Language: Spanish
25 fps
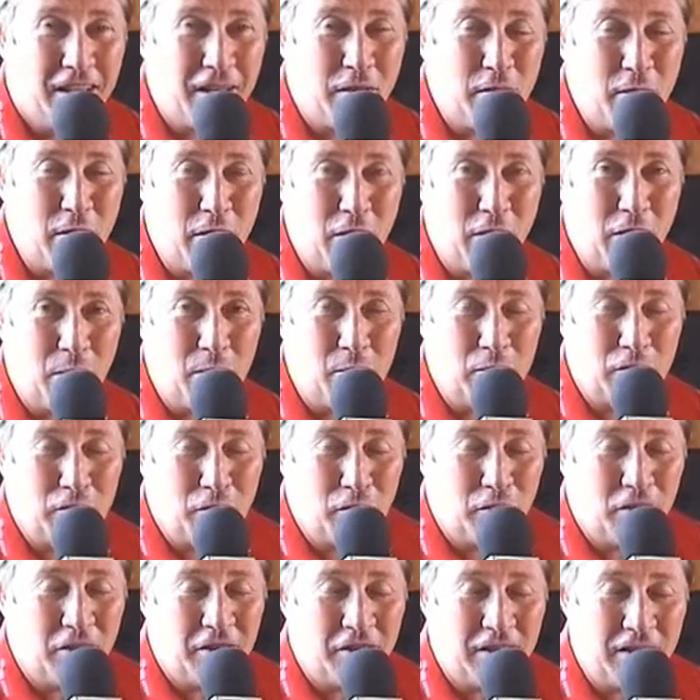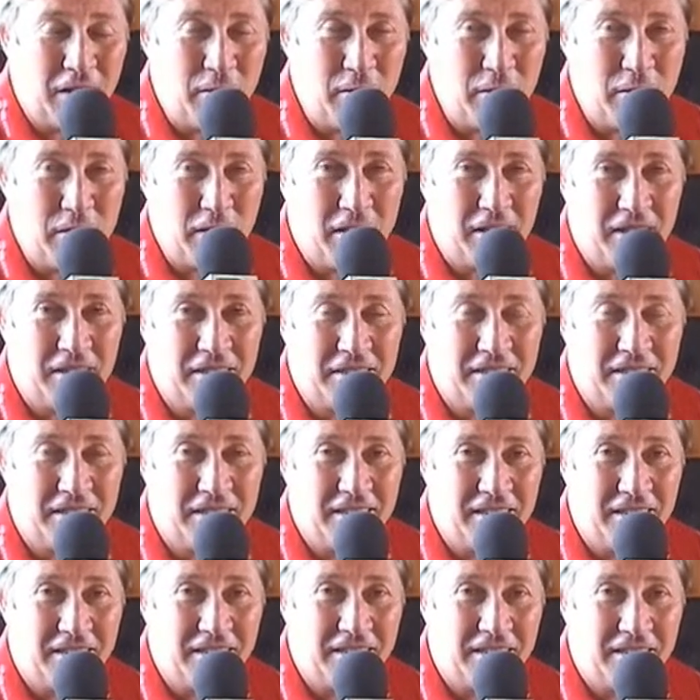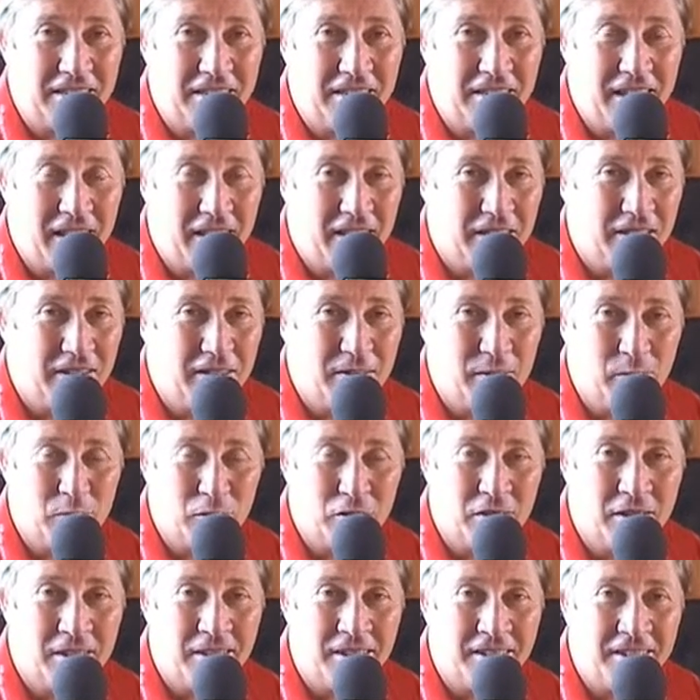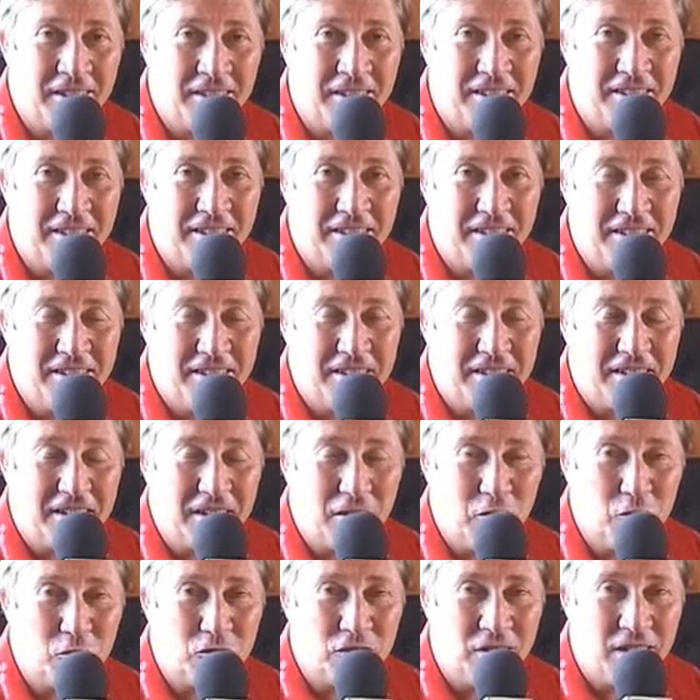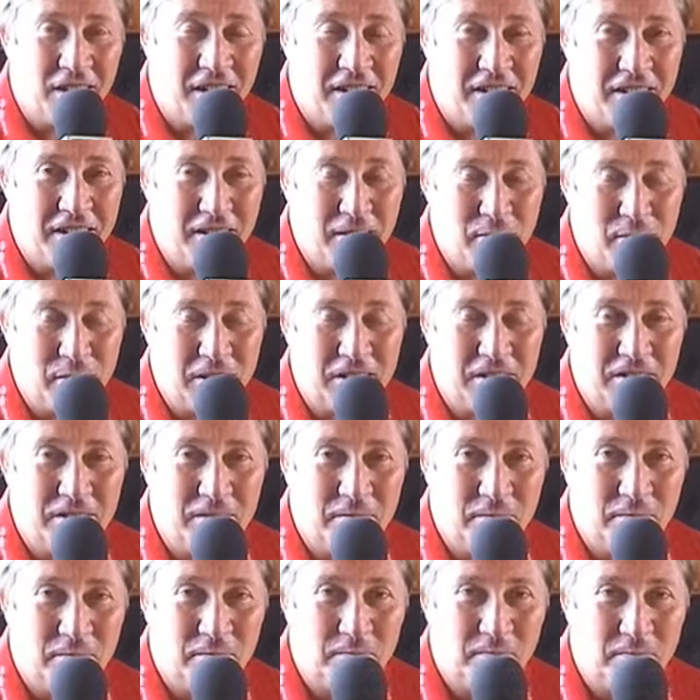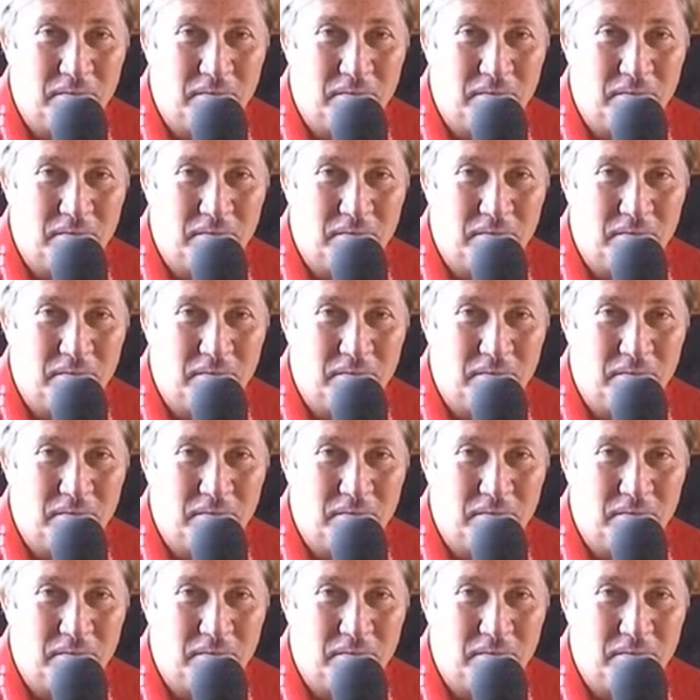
han cambiado las posiciones de cabeza, así que nada, tendremos que, que luchar allí en Le Mans.